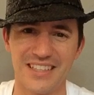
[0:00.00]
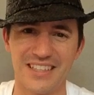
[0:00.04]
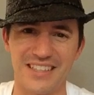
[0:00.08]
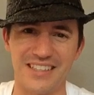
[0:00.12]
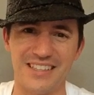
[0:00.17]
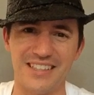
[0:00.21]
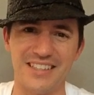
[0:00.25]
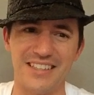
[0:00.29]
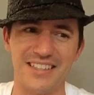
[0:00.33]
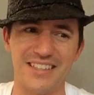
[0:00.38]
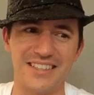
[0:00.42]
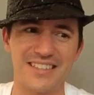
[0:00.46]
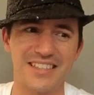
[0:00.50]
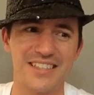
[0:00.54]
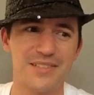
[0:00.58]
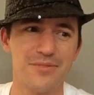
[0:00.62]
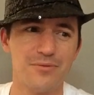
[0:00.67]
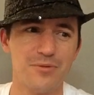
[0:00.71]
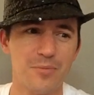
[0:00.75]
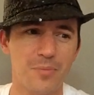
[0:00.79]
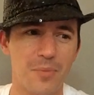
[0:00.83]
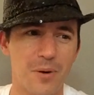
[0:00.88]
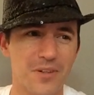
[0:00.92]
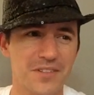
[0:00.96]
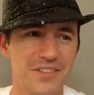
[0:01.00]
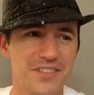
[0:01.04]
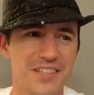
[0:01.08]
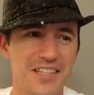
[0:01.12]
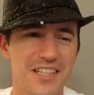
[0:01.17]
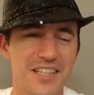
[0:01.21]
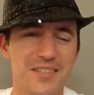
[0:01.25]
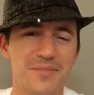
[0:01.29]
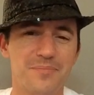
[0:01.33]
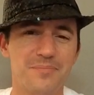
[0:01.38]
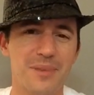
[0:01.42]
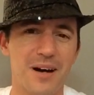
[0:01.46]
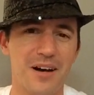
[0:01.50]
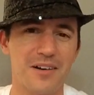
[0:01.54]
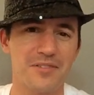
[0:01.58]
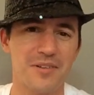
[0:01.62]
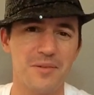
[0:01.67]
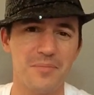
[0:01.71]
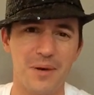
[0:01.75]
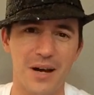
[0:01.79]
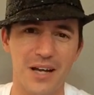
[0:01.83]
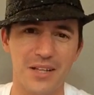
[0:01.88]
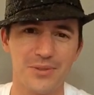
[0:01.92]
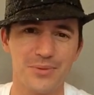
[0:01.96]
Euh, si vous pensez être
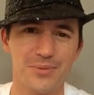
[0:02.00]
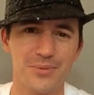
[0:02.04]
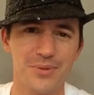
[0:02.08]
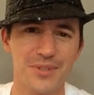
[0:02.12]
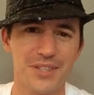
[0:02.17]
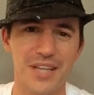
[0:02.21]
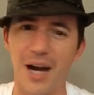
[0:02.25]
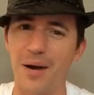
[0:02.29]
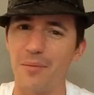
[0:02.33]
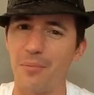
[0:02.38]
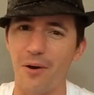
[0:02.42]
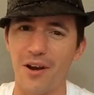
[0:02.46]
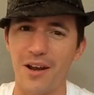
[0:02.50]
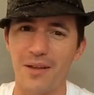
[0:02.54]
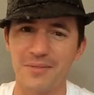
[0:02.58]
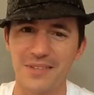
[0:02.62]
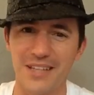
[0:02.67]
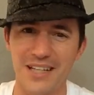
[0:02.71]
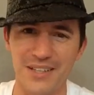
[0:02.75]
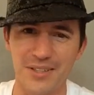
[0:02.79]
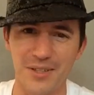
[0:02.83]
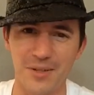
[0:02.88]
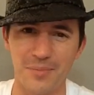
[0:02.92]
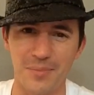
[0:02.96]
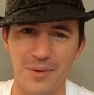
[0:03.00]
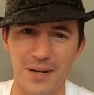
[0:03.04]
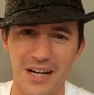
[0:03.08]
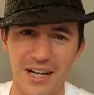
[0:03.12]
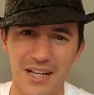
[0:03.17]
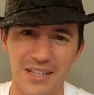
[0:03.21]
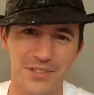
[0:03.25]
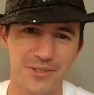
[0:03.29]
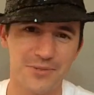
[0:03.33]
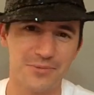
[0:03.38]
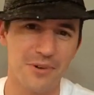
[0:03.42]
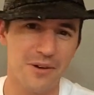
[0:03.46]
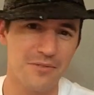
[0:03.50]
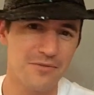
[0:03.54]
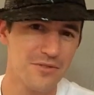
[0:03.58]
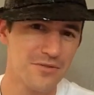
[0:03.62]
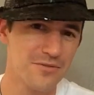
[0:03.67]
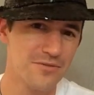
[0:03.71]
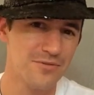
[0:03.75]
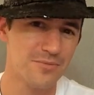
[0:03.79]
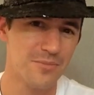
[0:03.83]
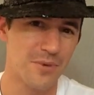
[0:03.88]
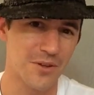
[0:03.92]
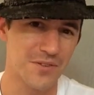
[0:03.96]
parfait partout, il y a un problème quelque part, soit vous
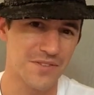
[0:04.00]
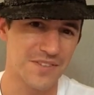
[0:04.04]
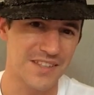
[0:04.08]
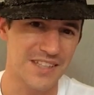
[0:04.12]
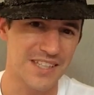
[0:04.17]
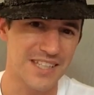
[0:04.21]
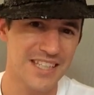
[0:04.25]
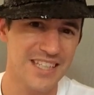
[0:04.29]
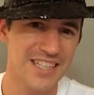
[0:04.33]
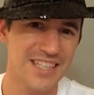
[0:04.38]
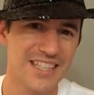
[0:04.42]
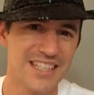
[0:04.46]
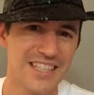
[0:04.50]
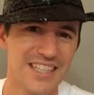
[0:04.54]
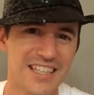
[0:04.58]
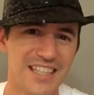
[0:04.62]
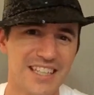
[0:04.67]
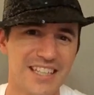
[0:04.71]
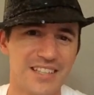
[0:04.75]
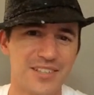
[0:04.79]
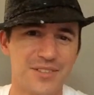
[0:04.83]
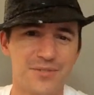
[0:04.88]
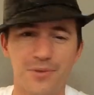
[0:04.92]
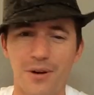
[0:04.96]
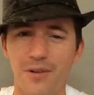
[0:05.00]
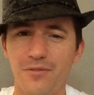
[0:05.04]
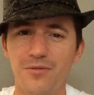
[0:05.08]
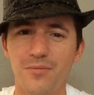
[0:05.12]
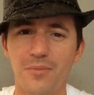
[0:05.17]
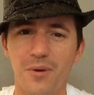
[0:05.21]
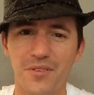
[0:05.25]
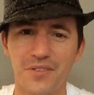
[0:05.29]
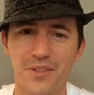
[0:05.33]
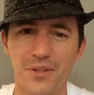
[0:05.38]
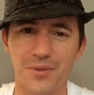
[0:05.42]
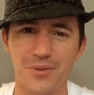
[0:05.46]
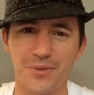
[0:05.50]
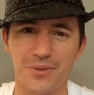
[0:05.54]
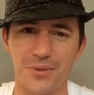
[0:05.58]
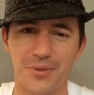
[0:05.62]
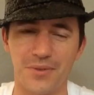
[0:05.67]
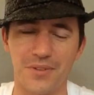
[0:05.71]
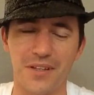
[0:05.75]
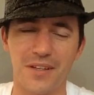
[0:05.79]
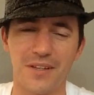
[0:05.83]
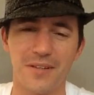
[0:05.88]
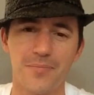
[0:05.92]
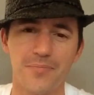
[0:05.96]
vous mentez, soit vous mentez aux
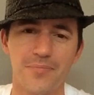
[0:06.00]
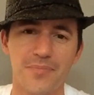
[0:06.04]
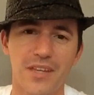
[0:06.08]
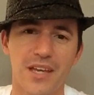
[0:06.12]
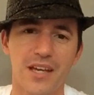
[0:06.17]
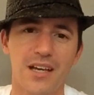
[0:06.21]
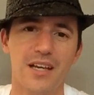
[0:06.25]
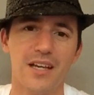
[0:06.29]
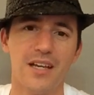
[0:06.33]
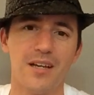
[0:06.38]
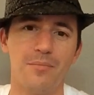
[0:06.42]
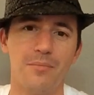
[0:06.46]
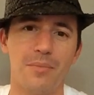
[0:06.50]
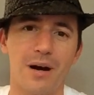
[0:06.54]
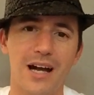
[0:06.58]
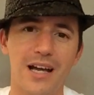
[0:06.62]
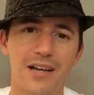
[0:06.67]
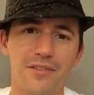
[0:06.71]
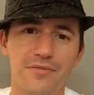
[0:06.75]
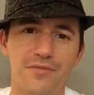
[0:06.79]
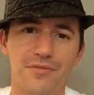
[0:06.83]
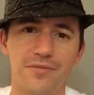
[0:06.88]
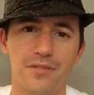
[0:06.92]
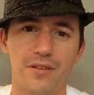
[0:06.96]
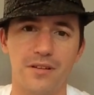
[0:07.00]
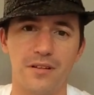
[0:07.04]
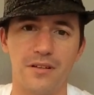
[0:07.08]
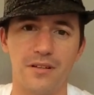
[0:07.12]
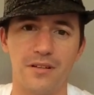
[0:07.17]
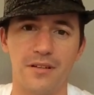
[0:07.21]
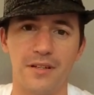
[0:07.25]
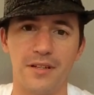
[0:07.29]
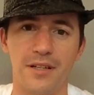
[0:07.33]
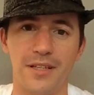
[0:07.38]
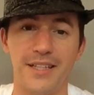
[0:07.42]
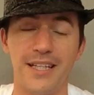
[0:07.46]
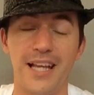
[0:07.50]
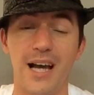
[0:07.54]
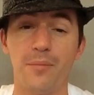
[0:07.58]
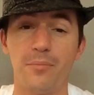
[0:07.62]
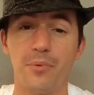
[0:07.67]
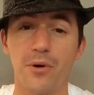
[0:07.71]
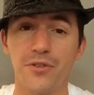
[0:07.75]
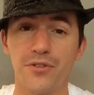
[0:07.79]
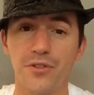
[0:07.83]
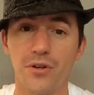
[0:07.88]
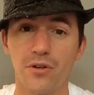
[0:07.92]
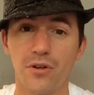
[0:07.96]
autres. Bref, il est
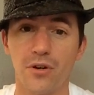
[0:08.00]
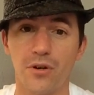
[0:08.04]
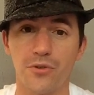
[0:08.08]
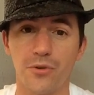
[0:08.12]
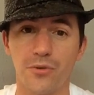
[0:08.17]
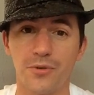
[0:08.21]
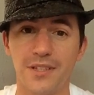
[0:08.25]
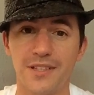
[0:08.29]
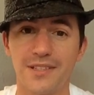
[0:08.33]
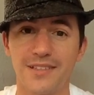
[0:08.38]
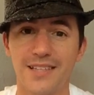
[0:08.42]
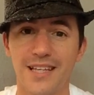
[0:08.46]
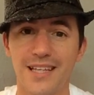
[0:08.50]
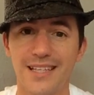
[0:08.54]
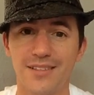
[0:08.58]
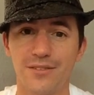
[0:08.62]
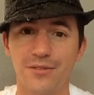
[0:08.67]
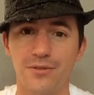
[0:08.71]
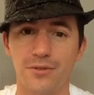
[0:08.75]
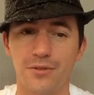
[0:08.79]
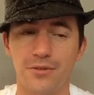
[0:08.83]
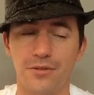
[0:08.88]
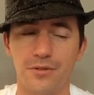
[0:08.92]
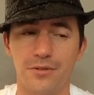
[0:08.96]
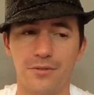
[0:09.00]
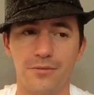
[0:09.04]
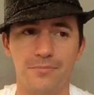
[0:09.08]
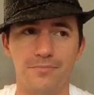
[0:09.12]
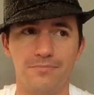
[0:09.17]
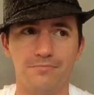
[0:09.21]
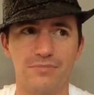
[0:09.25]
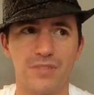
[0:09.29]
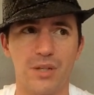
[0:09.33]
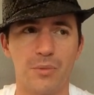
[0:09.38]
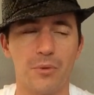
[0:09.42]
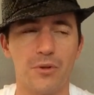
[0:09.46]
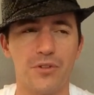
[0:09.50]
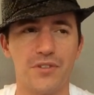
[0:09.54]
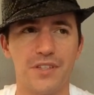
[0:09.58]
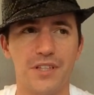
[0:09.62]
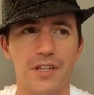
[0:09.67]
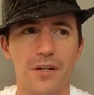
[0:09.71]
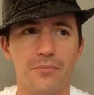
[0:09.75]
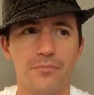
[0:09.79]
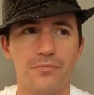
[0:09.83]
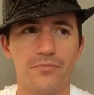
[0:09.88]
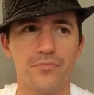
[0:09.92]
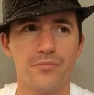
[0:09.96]
important quand on essaye de, comment
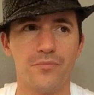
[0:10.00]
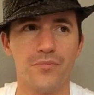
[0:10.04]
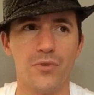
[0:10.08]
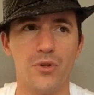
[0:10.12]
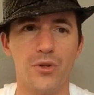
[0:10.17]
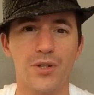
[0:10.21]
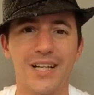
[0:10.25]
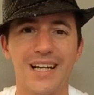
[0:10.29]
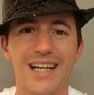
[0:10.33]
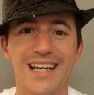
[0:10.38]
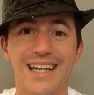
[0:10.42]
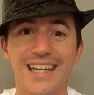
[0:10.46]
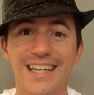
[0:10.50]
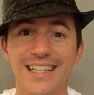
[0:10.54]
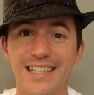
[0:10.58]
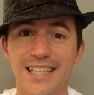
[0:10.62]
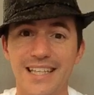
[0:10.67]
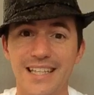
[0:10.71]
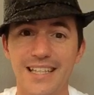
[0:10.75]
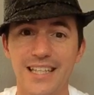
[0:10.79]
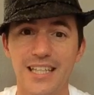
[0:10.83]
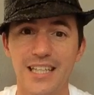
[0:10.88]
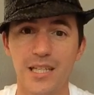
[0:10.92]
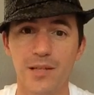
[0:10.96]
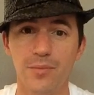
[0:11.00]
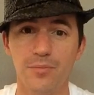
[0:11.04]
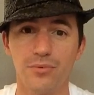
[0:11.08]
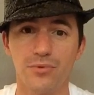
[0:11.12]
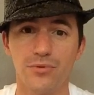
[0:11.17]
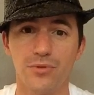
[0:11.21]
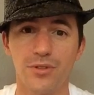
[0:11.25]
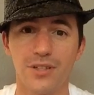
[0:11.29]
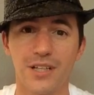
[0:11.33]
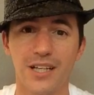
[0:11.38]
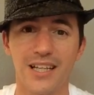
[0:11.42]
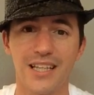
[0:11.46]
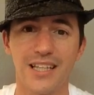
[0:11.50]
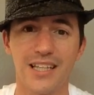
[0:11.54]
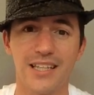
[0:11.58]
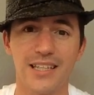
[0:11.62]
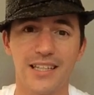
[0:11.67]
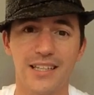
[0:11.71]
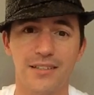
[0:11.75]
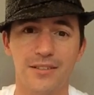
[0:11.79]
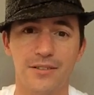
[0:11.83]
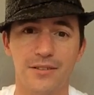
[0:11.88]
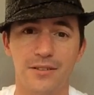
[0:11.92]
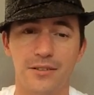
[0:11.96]
dire, de créer une équipe ou de
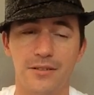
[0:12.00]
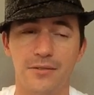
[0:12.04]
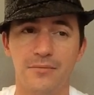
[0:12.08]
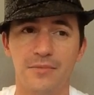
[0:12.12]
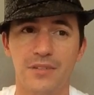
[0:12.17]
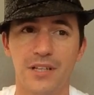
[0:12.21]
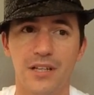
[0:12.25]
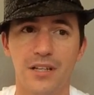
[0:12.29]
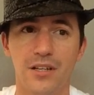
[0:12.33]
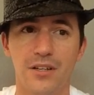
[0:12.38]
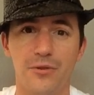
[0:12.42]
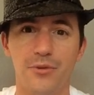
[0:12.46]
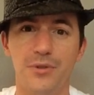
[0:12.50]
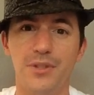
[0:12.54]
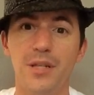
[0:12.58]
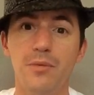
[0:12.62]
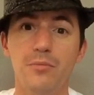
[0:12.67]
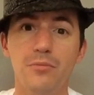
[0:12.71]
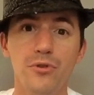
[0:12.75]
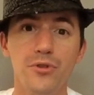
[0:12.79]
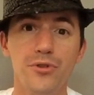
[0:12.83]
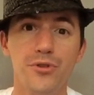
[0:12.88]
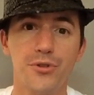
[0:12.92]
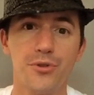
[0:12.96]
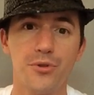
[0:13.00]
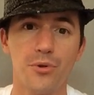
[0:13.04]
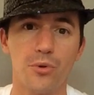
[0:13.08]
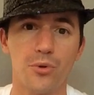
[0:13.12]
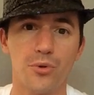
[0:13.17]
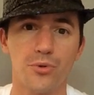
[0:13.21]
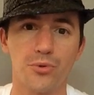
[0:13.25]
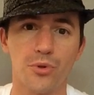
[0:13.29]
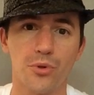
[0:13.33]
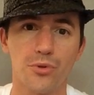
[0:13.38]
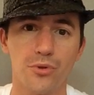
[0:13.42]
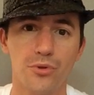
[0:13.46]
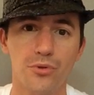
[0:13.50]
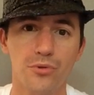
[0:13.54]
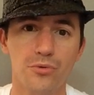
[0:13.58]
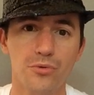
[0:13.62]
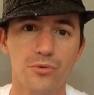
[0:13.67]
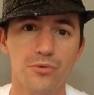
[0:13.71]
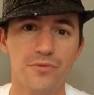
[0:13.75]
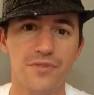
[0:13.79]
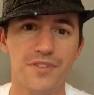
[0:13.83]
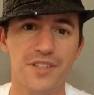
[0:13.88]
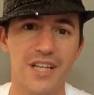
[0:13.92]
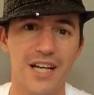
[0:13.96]
créer euh, une émulsion autour de
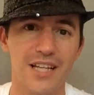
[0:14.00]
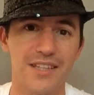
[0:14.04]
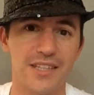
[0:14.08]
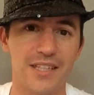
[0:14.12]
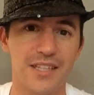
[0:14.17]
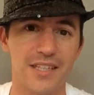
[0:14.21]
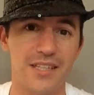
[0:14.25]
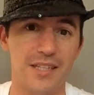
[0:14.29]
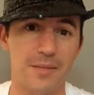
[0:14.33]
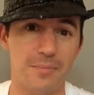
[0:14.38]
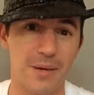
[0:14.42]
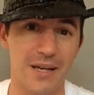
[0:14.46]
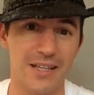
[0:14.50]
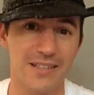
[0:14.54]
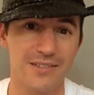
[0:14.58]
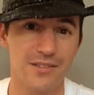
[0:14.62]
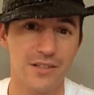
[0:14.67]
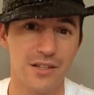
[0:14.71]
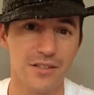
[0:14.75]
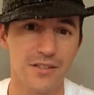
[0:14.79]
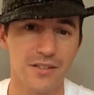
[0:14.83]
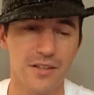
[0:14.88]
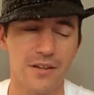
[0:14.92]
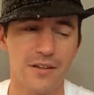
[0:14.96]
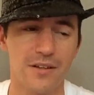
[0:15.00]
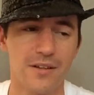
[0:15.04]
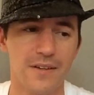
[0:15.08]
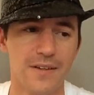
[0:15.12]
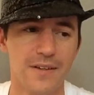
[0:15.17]
nous via des personnes,